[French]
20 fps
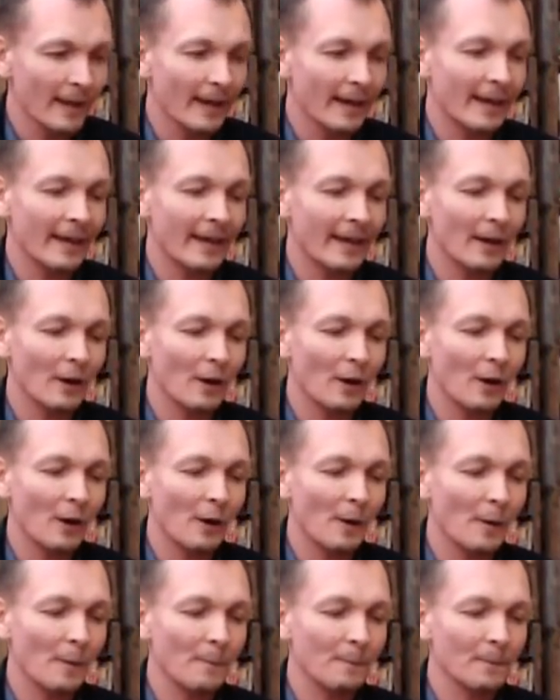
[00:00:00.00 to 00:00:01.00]
Et
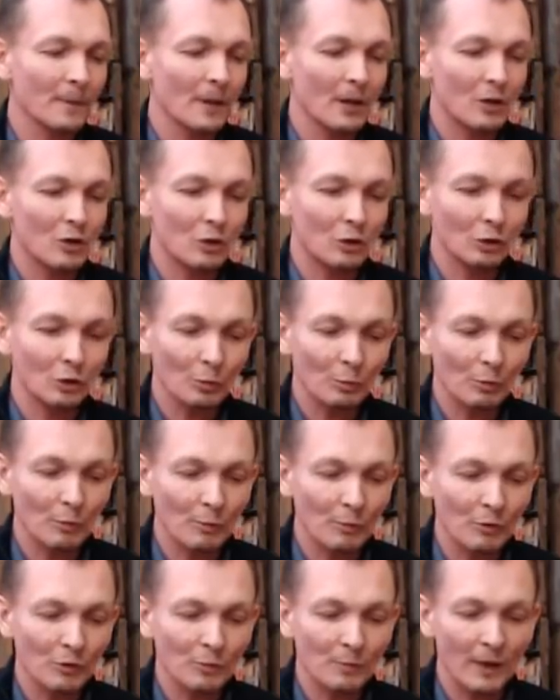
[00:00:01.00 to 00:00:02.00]
je te
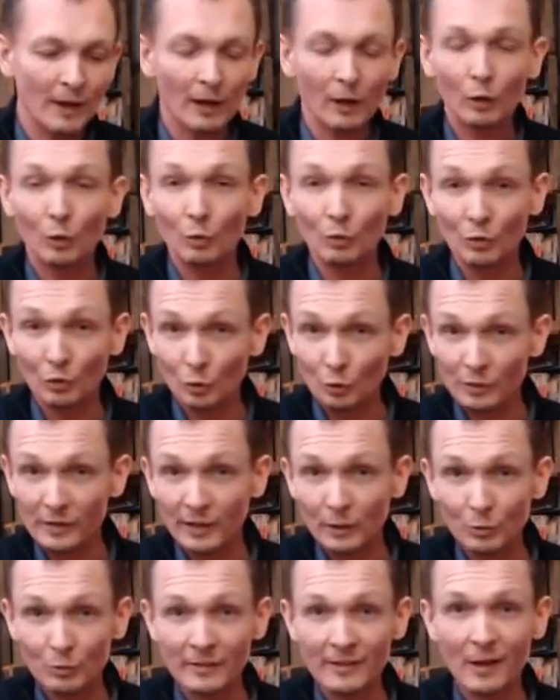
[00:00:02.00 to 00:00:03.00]
propose ben, qu'on
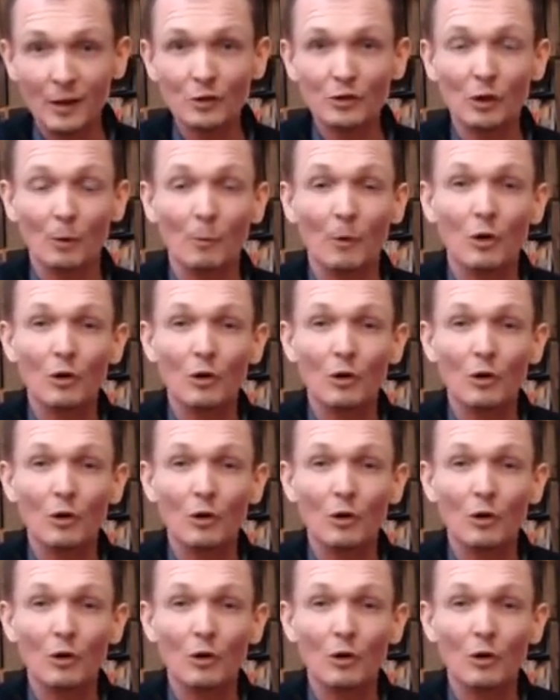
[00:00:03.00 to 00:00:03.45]
s'écoute ça ensemble.